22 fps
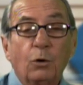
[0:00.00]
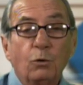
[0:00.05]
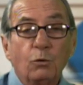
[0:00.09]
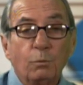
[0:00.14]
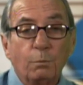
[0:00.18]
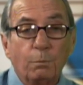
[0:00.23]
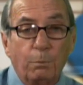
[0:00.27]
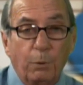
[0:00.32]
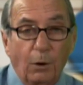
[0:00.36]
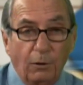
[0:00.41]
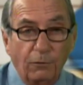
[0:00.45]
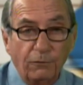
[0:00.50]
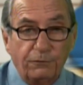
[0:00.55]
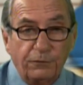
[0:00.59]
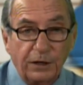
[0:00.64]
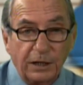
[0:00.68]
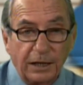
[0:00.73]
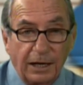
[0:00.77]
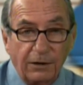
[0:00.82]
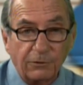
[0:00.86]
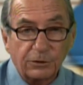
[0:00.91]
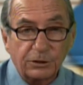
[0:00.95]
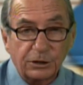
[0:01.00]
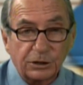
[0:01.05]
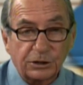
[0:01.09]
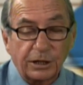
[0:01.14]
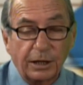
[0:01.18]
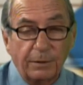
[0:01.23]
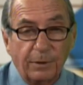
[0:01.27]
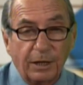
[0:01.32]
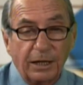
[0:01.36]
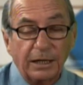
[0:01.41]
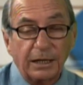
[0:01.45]
um bom final de
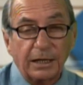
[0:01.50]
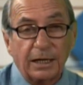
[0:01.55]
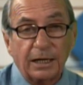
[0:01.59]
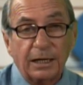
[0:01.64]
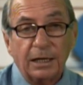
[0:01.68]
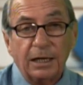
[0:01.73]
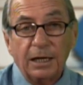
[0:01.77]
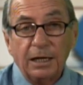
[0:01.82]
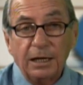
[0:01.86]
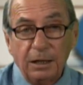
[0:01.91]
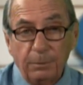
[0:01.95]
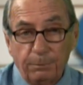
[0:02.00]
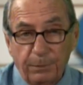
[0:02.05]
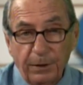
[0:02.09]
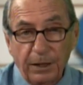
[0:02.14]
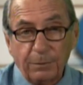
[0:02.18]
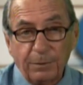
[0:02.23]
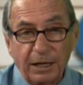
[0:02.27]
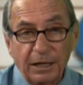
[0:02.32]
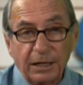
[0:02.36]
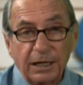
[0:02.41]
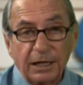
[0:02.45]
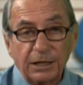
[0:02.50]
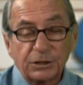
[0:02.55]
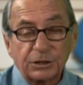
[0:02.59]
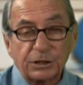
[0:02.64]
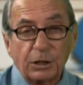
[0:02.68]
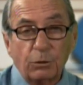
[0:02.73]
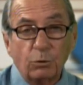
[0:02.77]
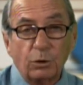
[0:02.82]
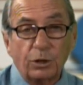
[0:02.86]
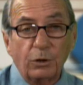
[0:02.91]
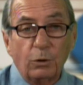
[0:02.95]
semana e
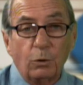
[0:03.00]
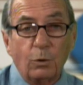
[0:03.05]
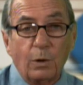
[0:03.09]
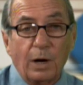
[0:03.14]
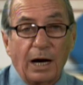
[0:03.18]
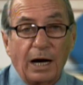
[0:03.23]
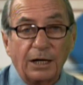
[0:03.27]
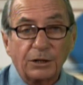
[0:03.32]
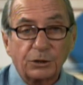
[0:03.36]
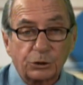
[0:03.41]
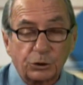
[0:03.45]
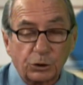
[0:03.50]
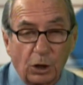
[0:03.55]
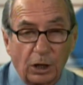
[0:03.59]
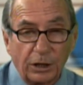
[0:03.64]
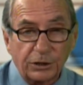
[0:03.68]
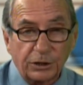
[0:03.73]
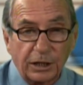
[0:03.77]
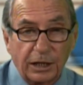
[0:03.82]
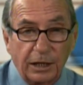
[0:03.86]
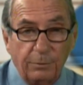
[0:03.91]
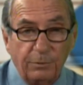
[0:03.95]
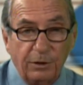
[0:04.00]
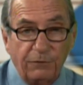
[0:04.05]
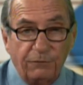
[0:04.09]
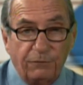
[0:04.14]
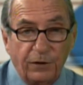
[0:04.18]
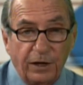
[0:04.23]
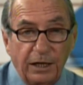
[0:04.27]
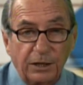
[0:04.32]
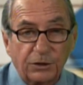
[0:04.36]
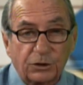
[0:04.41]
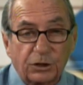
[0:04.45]
permaneçam com a
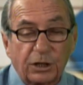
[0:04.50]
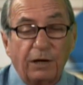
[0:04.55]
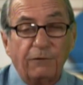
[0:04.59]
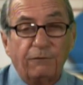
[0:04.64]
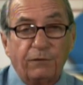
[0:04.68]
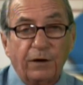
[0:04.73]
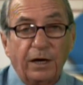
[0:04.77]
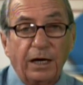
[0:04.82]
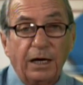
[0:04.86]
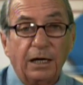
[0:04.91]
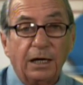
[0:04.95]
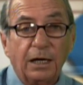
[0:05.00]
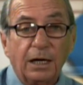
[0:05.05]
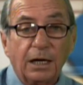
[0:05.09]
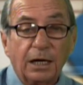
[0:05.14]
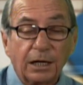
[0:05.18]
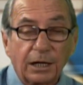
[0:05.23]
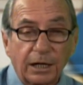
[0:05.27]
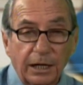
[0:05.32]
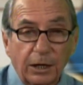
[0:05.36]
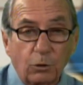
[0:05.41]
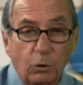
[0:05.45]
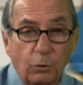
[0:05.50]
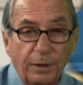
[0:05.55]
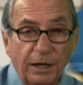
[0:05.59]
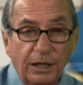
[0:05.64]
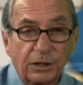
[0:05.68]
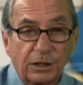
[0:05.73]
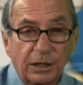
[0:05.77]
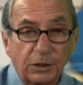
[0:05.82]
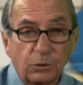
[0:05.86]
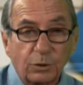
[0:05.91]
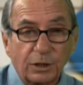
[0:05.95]
JMV TV,
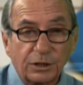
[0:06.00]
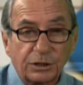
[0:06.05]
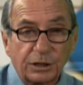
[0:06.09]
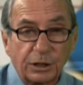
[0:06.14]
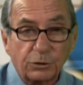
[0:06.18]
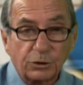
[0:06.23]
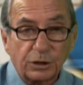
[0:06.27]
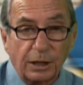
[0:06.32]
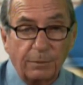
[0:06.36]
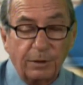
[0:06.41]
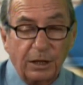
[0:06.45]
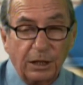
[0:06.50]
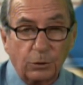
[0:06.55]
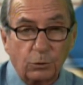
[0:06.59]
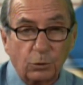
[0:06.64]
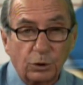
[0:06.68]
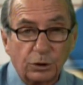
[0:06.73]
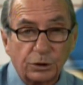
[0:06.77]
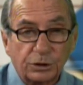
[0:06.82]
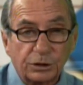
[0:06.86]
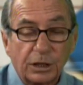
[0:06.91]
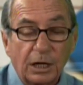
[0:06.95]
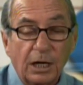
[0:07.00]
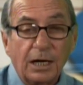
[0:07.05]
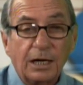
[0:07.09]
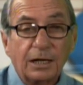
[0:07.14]
recomendando a seus amigos